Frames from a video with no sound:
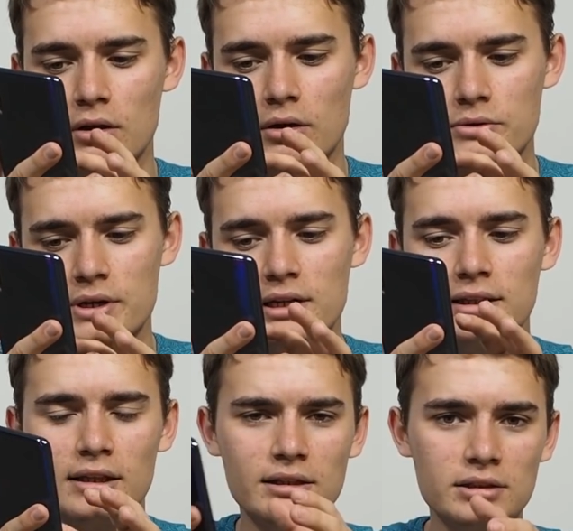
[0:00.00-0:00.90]

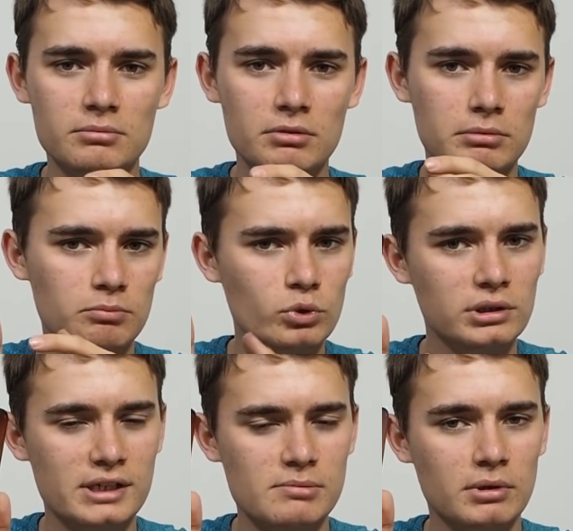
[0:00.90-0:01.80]
Özellikle dediğim gibi bu
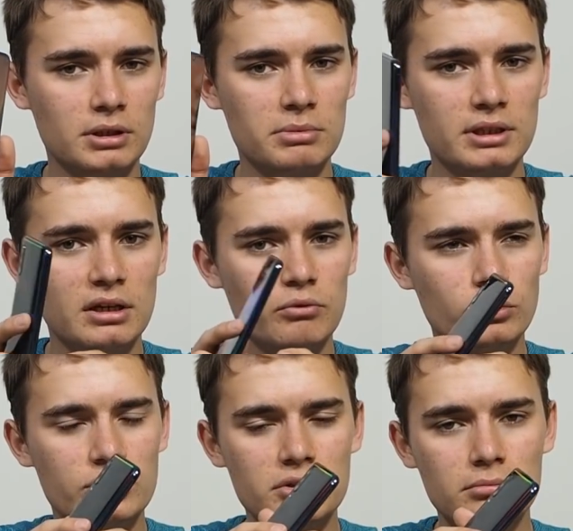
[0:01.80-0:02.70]
klasmanda bir telefon
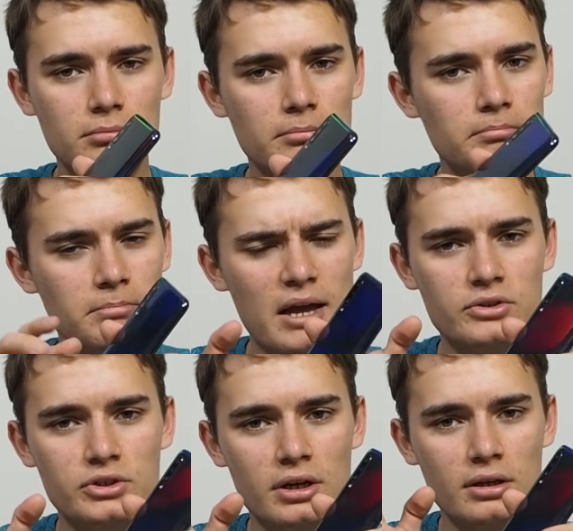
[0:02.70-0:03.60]
için
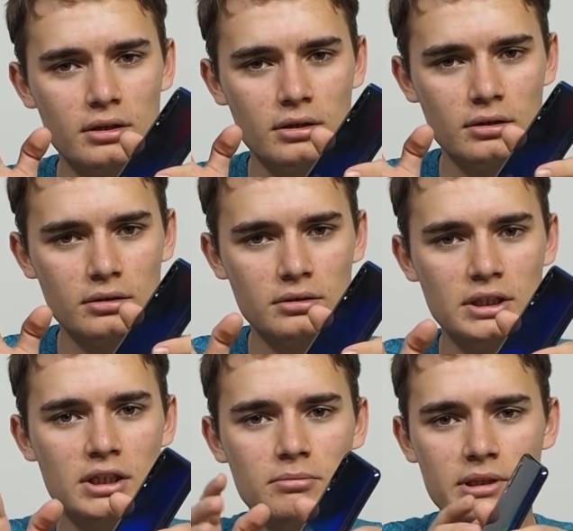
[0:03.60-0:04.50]
bence
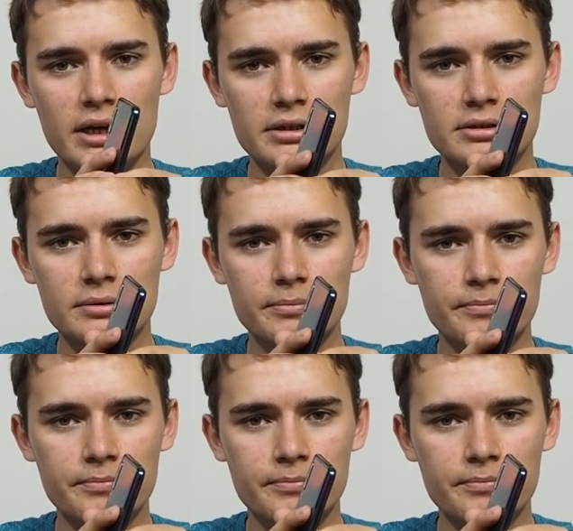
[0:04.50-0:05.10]
iyi bir değer.